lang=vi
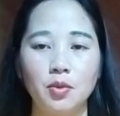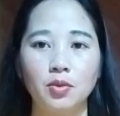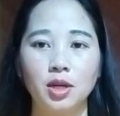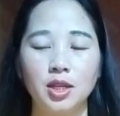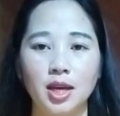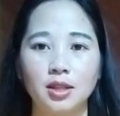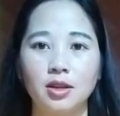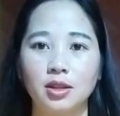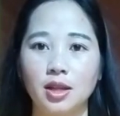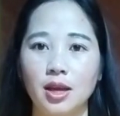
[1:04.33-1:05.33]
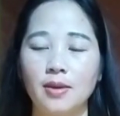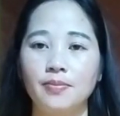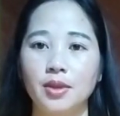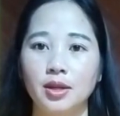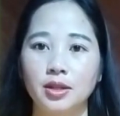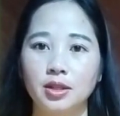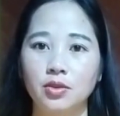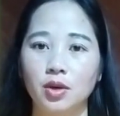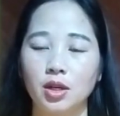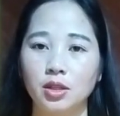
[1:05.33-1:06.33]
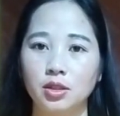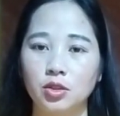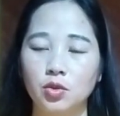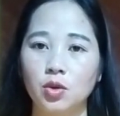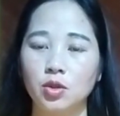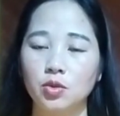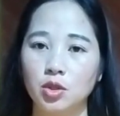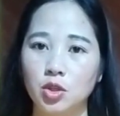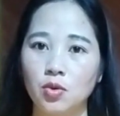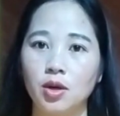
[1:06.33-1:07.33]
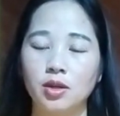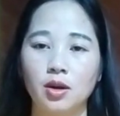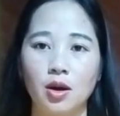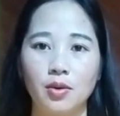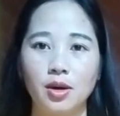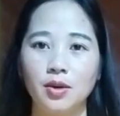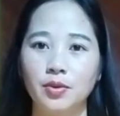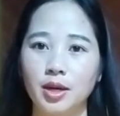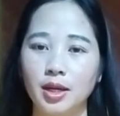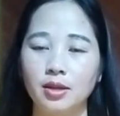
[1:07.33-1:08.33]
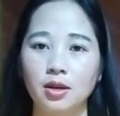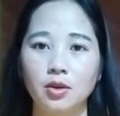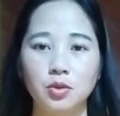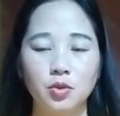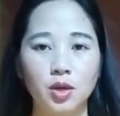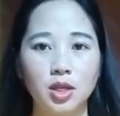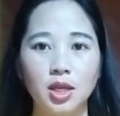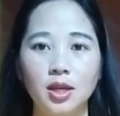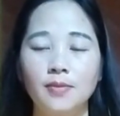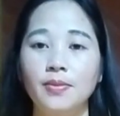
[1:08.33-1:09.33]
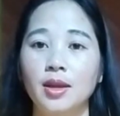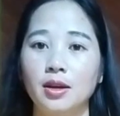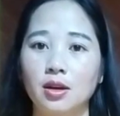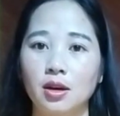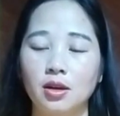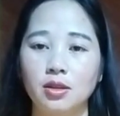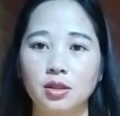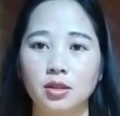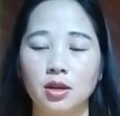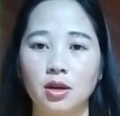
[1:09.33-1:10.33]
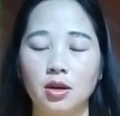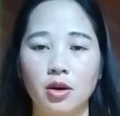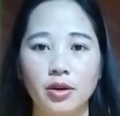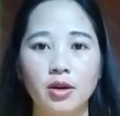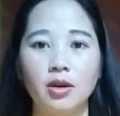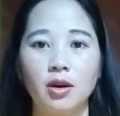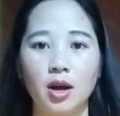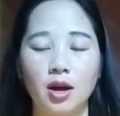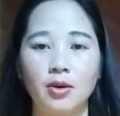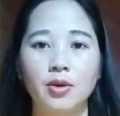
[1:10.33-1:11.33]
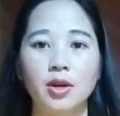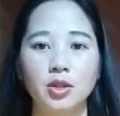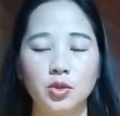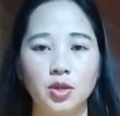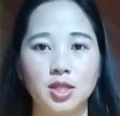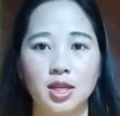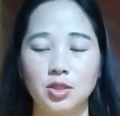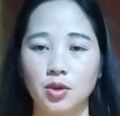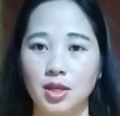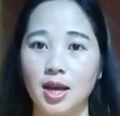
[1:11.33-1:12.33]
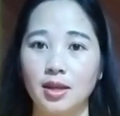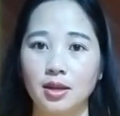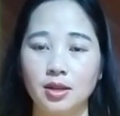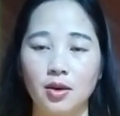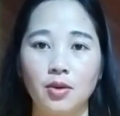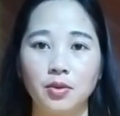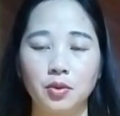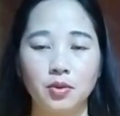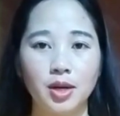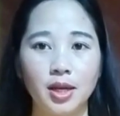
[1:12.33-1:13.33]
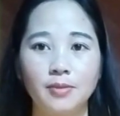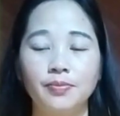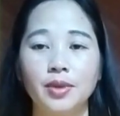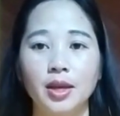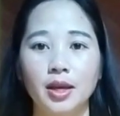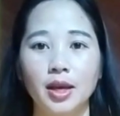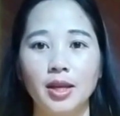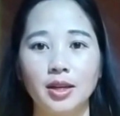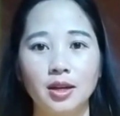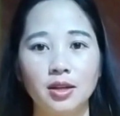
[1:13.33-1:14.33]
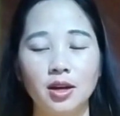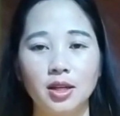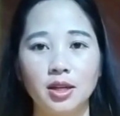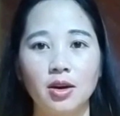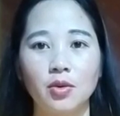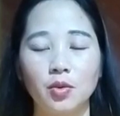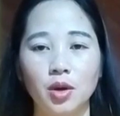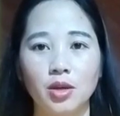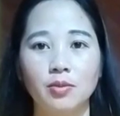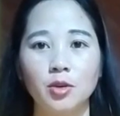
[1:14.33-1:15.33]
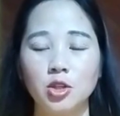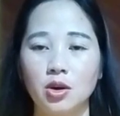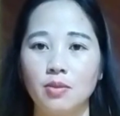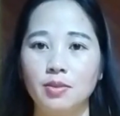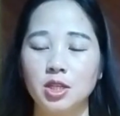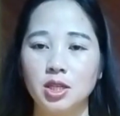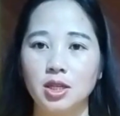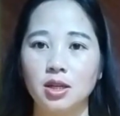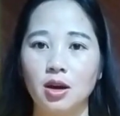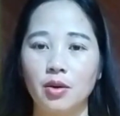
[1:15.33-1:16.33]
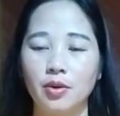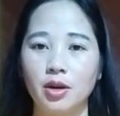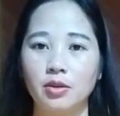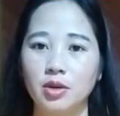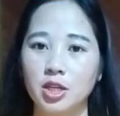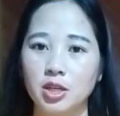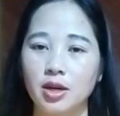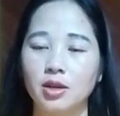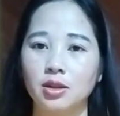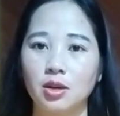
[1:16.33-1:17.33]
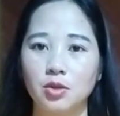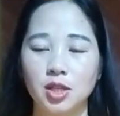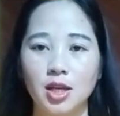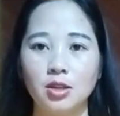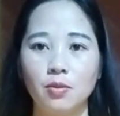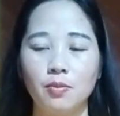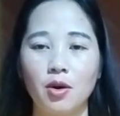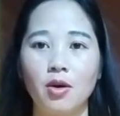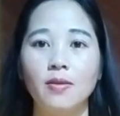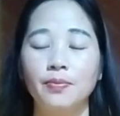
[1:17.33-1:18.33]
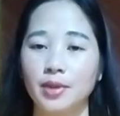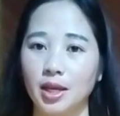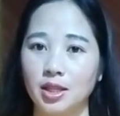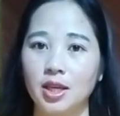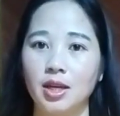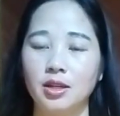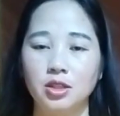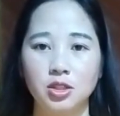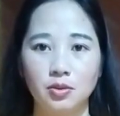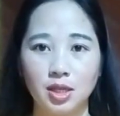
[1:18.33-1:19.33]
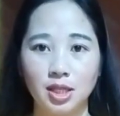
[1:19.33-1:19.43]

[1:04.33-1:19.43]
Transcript: mù lời giá toàn tê nữ ủa chuột chuột chuột tàu hậu các lúc nay các lúc chúa gì có nó khó nó khó hậu chuột trả chuột giả nhất trầu hậu lúc nanh ê nhớ nhớ lý nọ cũng hơi giống mất trò mình chỉ trầu hậu nọ trong nên sở đời tàu sái tàu bọ thầy tiền nữ trong